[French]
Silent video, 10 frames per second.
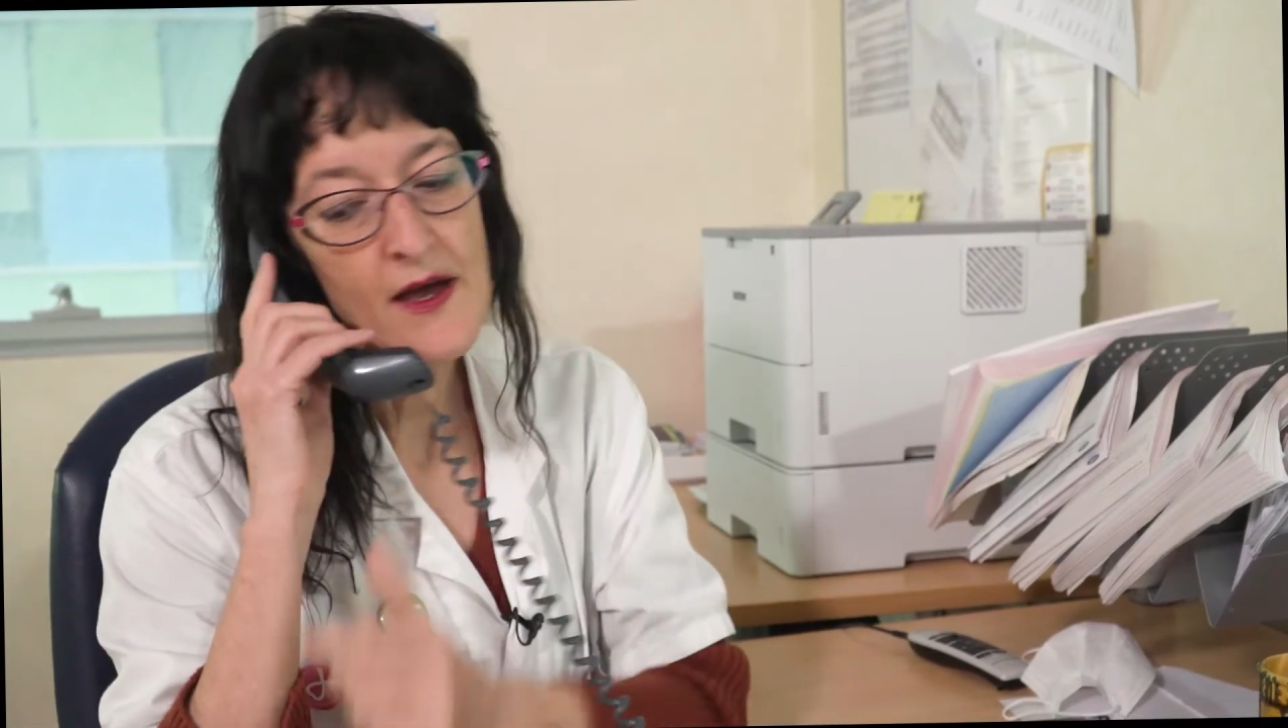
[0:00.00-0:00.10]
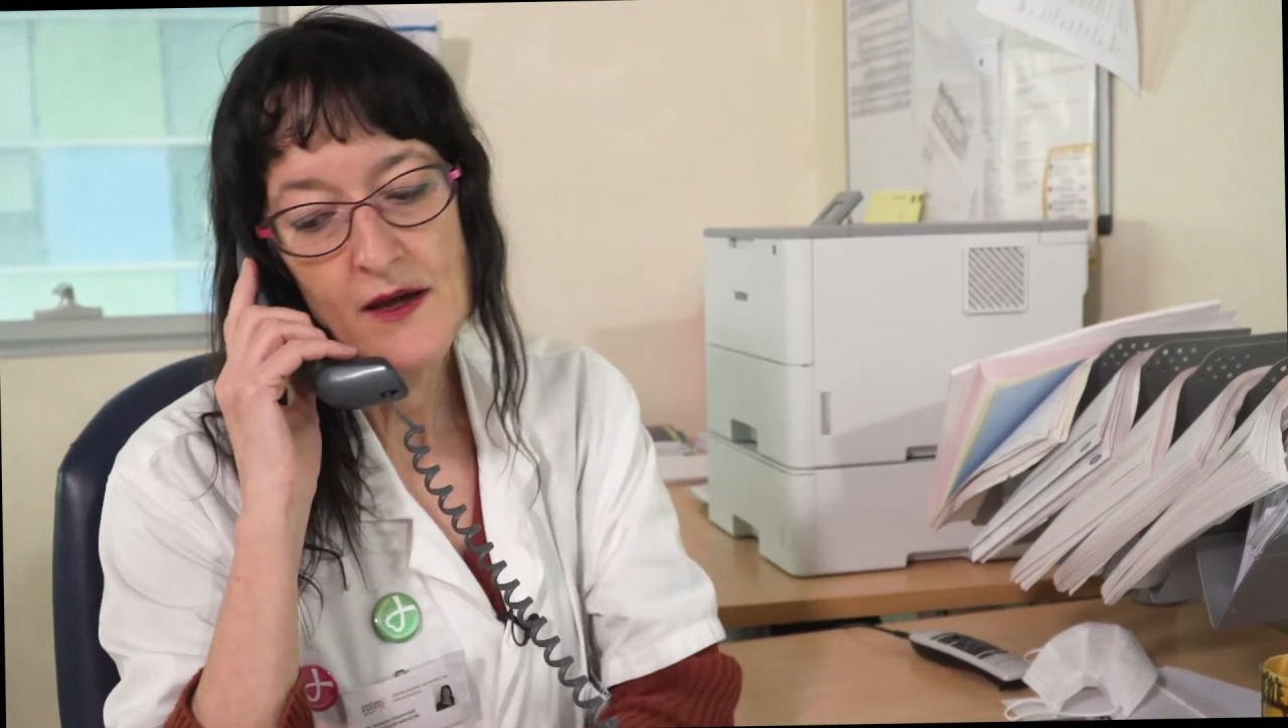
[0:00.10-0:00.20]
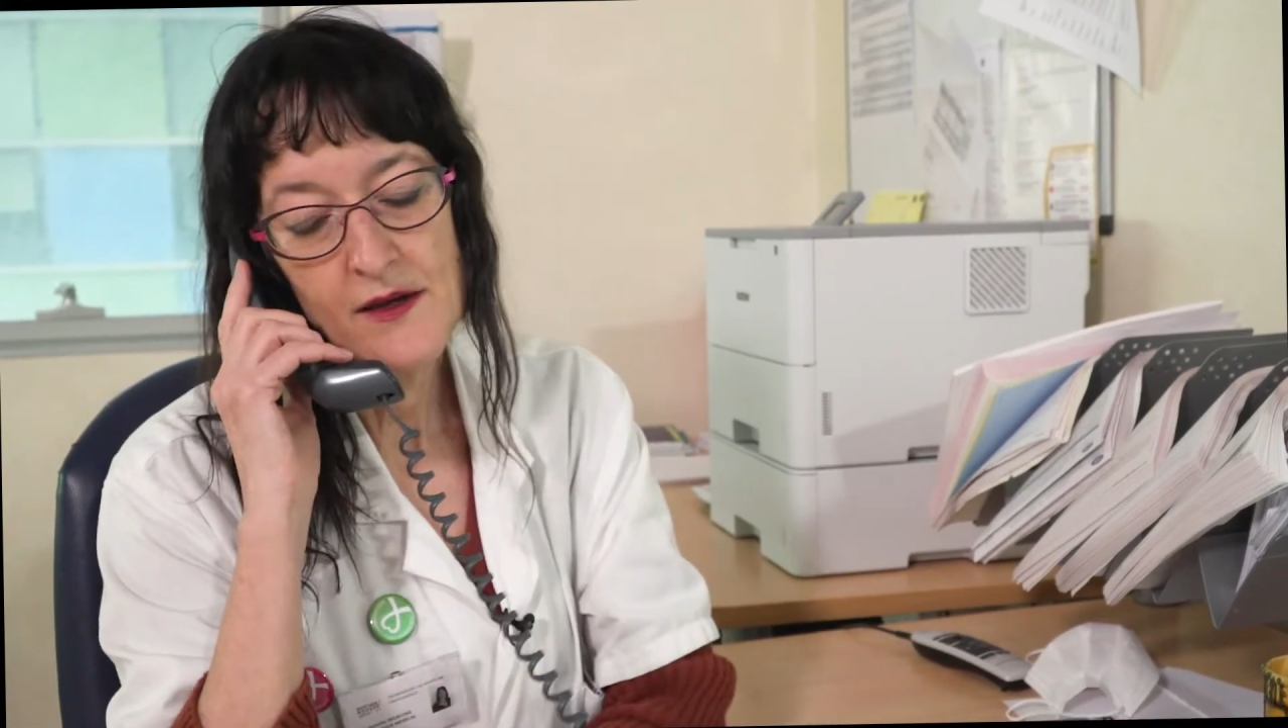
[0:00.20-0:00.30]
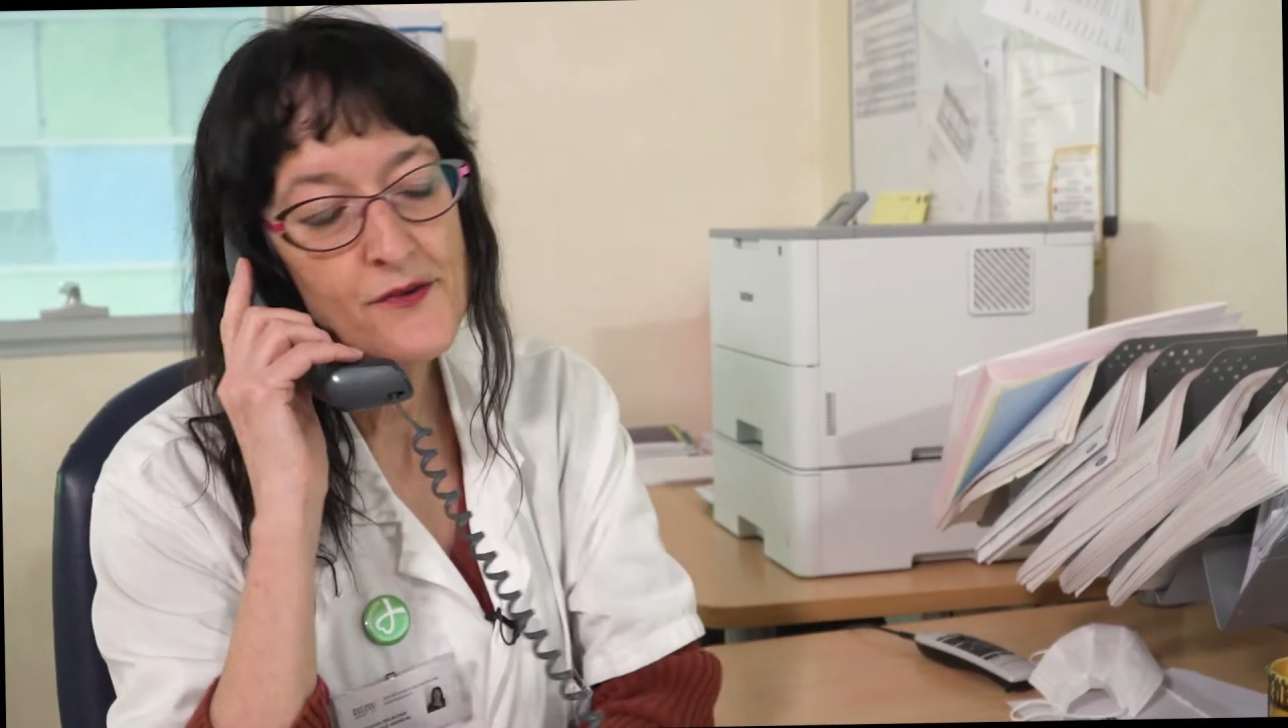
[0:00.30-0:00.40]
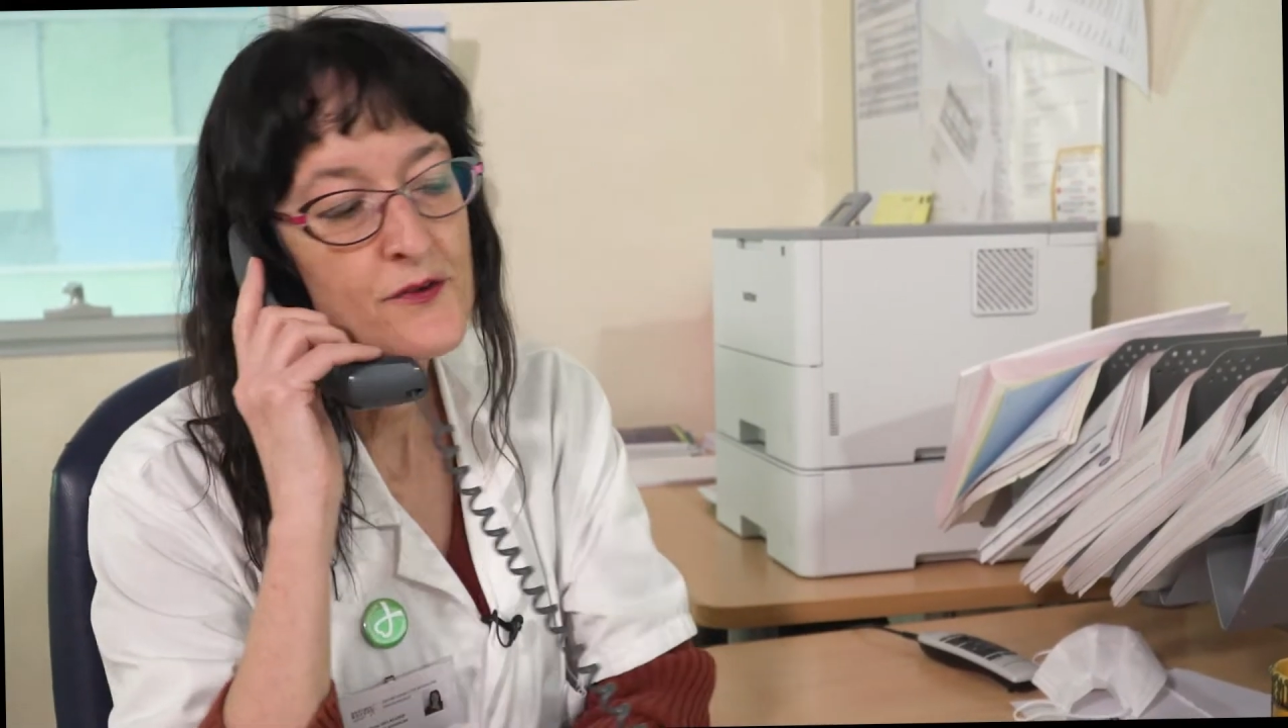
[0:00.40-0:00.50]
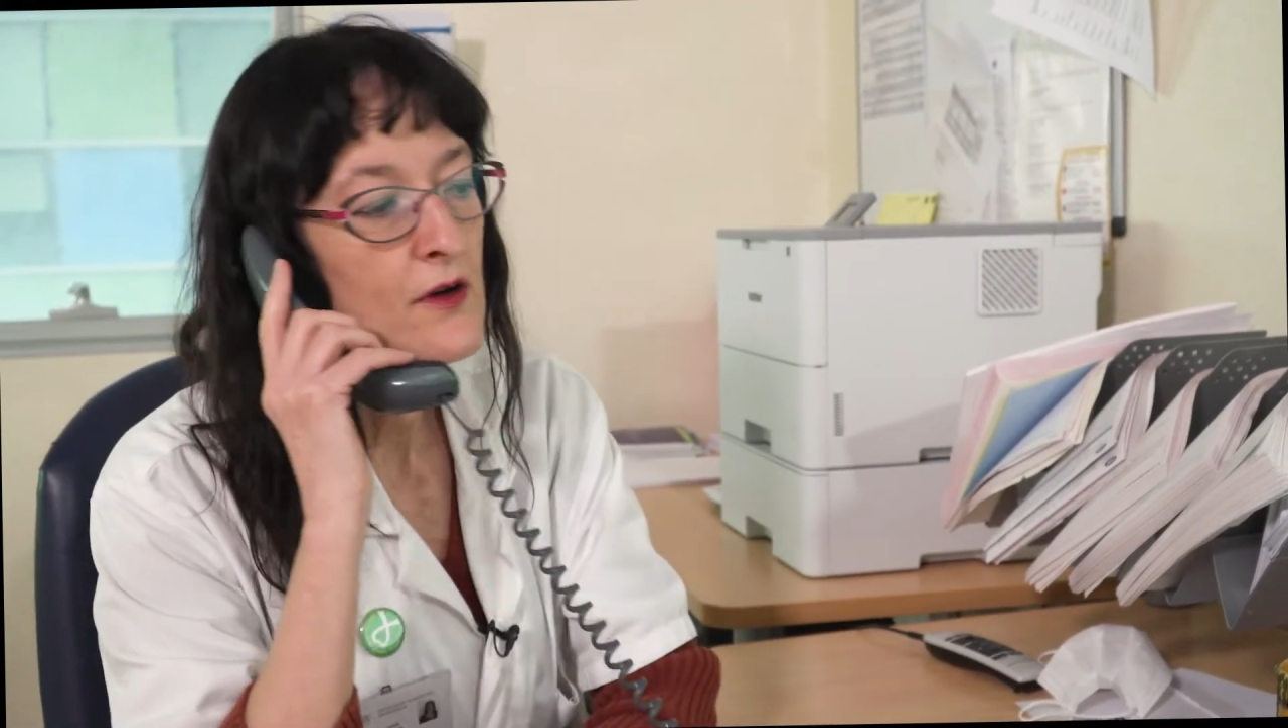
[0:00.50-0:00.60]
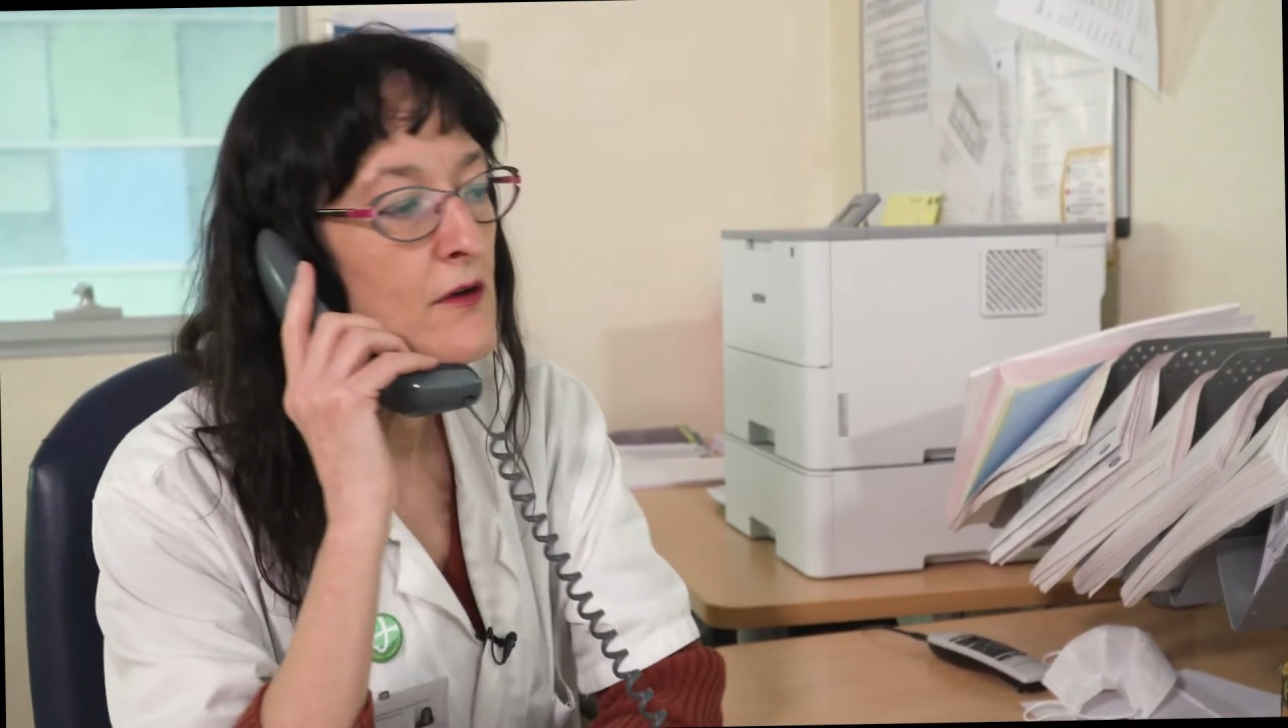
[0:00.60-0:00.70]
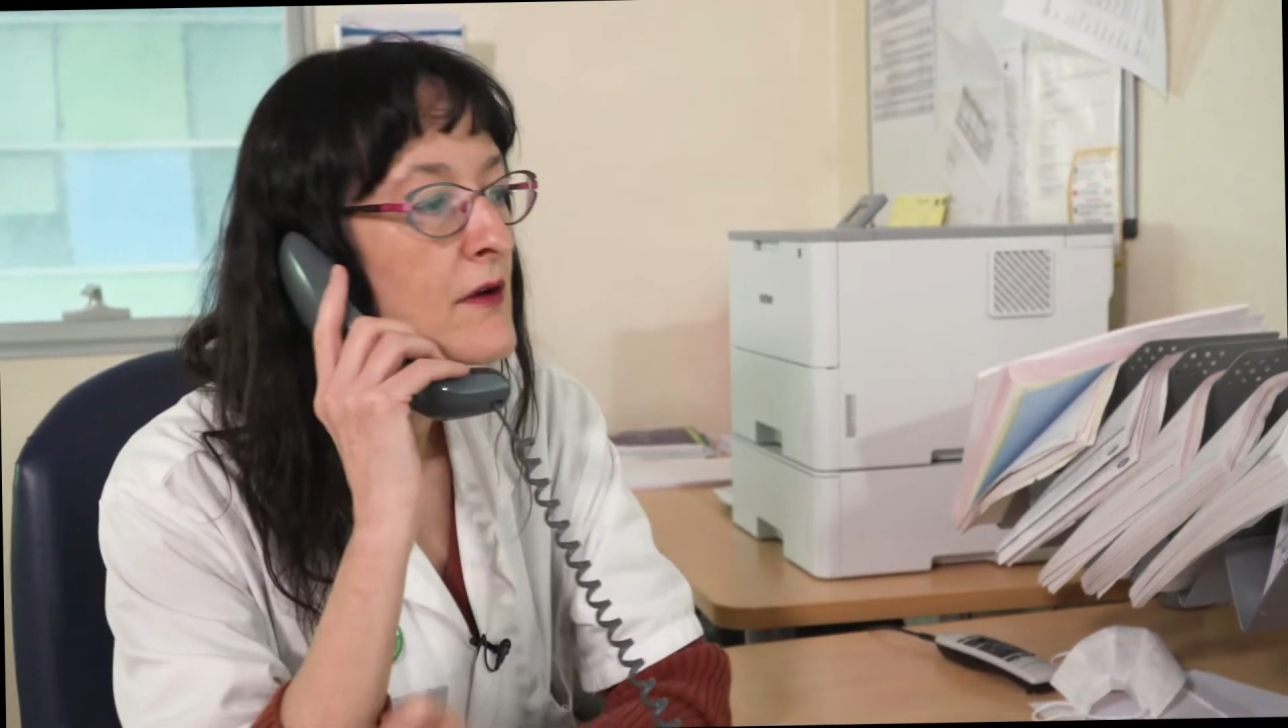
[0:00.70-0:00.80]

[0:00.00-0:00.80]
à risque. Hein.